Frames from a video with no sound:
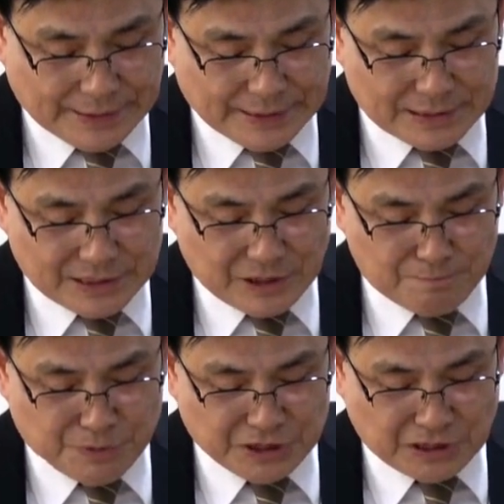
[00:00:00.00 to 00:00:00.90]
그래서
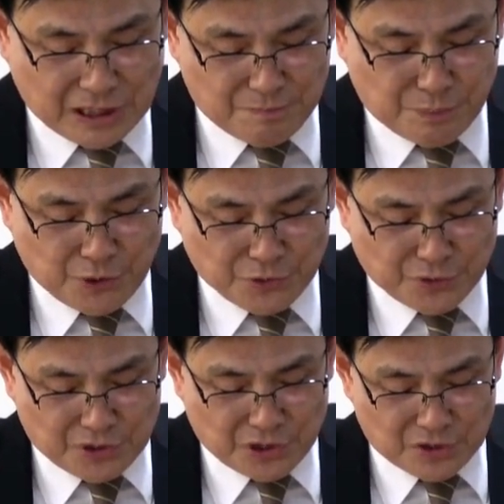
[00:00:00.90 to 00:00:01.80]
이런 비슷한
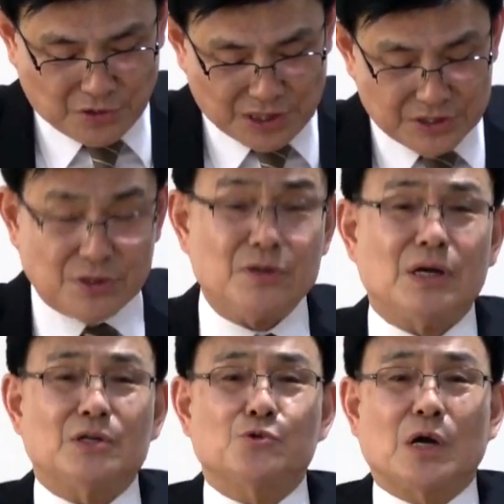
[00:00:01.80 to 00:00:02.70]
표현들을
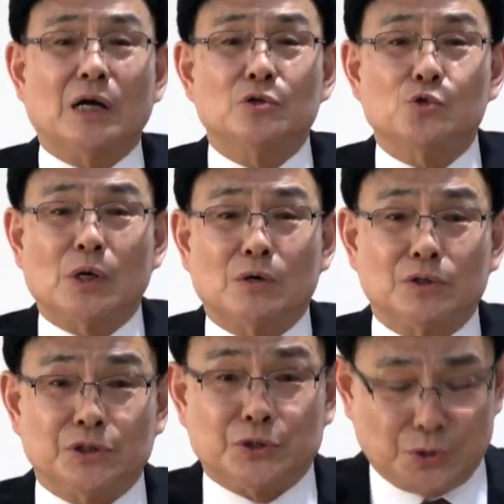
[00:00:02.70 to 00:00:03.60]
열거해서 아주 강조한
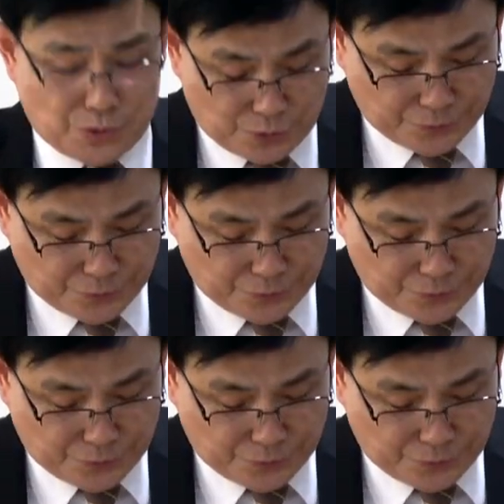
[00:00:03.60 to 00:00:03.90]
것이죠.